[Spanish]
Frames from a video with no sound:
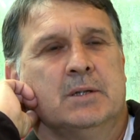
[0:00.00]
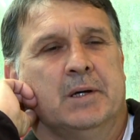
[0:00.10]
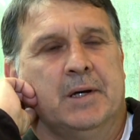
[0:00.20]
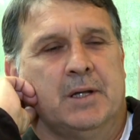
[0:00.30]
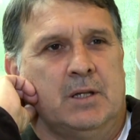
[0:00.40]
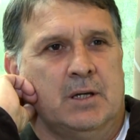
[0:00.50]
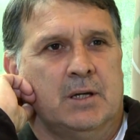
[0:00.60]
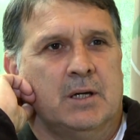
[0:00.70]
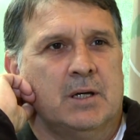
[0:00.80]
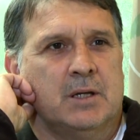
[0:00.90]

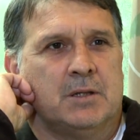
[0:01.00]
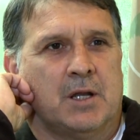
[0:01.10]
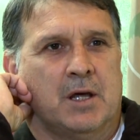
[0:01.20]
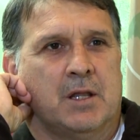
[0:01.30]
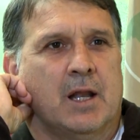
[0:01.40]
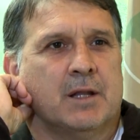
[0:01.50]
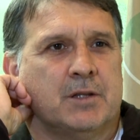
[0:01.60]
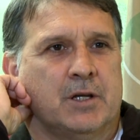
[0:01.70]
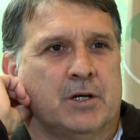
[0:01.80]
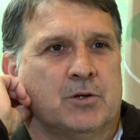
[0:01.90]
este, tres
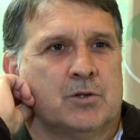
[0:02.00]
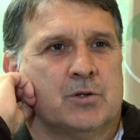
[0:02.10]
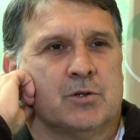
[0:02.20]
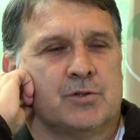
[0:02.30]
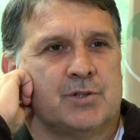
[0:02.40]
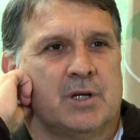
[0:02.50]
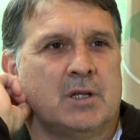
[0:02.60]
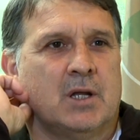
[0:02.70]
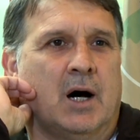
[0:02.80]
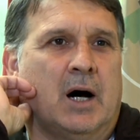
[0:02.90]
delanteros
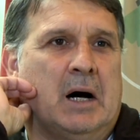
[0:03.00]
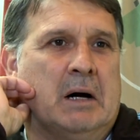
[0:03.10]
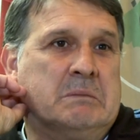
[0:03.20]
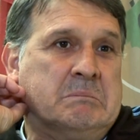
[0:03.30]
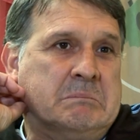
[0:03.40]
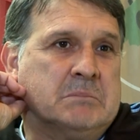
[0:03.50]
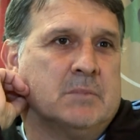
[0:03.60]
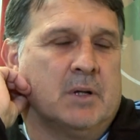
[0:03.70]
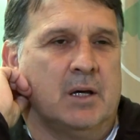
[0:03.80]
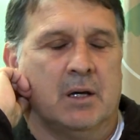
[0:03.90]
está,
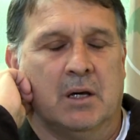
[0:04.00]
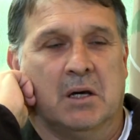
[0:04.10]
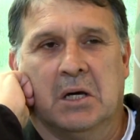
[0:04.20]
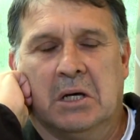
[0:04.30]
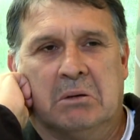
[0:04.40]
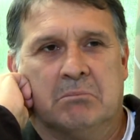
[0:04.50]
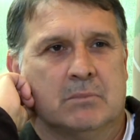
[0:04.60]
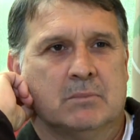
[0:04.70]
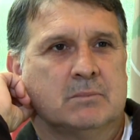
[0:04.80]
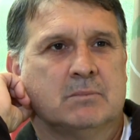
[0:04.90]
eh,
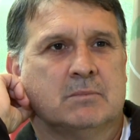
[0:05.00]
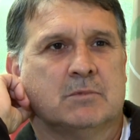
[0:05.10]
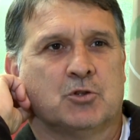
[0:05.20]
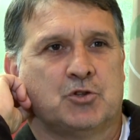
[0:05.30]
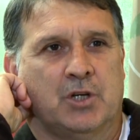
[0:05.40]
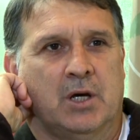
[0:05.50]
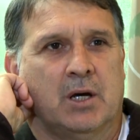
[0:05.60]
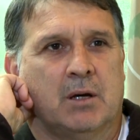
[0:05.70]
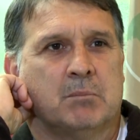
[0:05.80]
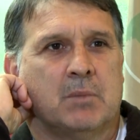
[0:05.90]
no
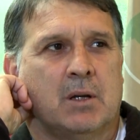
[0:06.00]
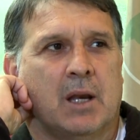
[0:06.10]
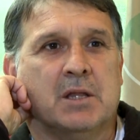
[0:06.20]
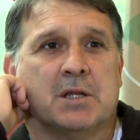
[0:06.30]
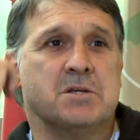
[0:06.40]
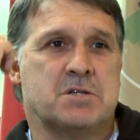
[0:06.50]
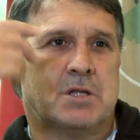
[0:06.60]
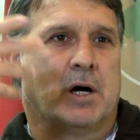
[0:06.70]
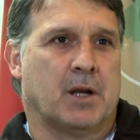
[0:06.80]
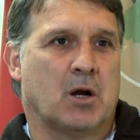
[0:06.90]
sé, la
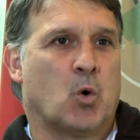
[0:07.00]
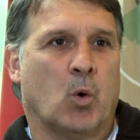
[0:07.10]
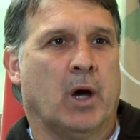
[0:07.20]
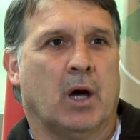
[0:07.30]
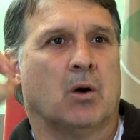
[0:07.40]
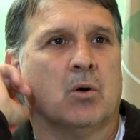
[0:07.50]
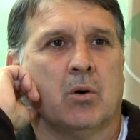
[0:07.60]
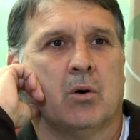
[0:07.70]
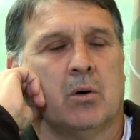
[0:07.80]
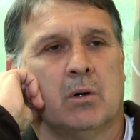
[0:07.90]
intensidad en el
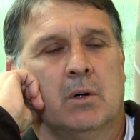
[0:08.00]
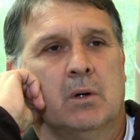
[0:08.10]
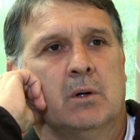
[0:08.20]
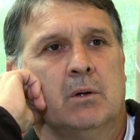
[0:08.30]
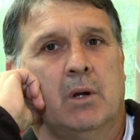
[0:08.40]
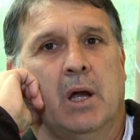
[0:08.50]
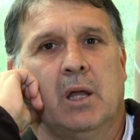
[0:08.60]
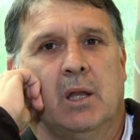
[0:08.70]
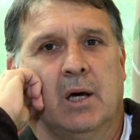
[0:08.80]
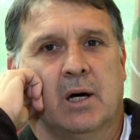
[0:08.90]
juego, la
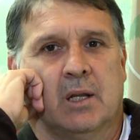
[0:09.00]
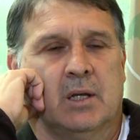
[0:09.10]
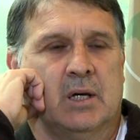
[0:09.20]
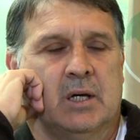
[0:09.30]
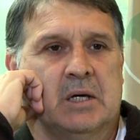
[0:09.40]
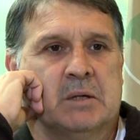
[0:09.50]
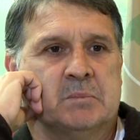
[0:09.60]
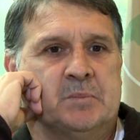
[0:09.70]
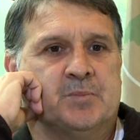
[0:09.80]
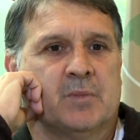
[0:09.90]
idea de,
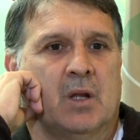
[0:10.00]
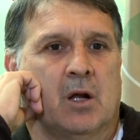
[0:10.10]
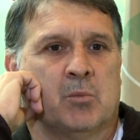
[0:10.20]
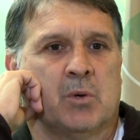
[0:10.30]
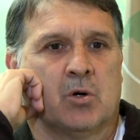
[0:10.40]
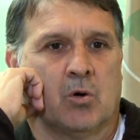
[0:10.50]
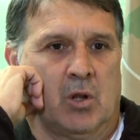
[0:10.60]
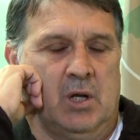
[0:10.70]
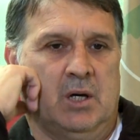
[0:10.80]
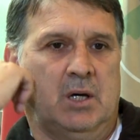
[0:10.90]
a lo mejor
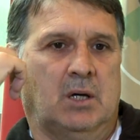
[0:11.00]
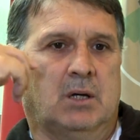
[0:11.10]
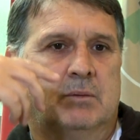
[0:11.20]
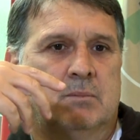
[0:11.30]
de,